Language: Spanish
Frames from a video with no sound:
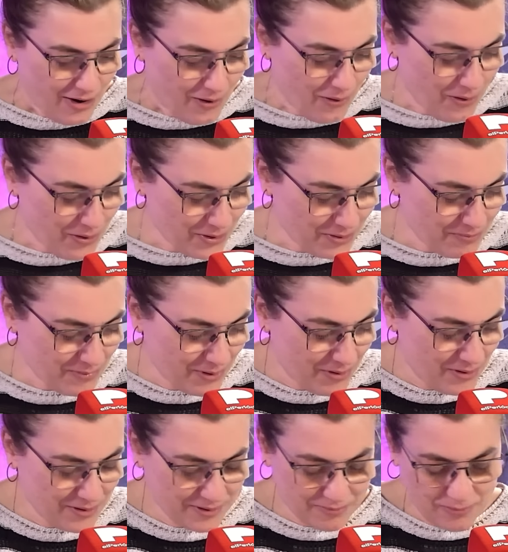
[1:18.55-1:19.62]

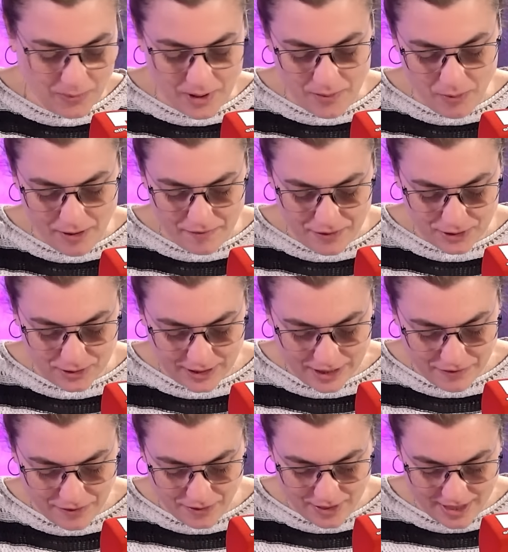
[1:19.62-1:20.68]
un, muy buen
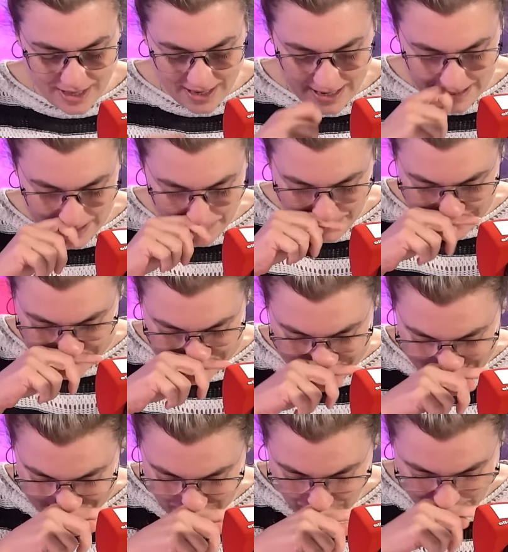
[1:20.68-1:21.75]
fotógrafo de, prensa
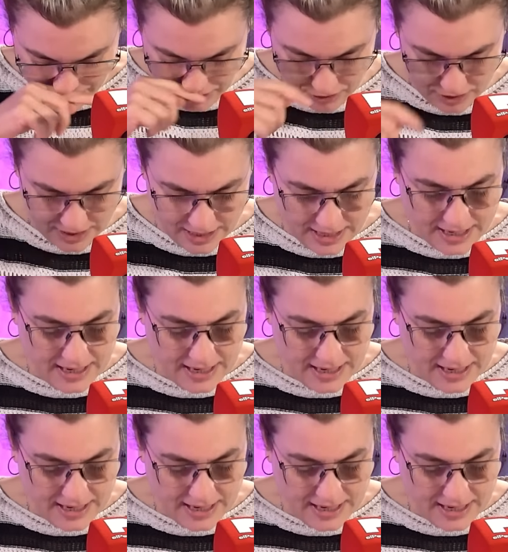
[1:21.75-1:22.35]
del corazón.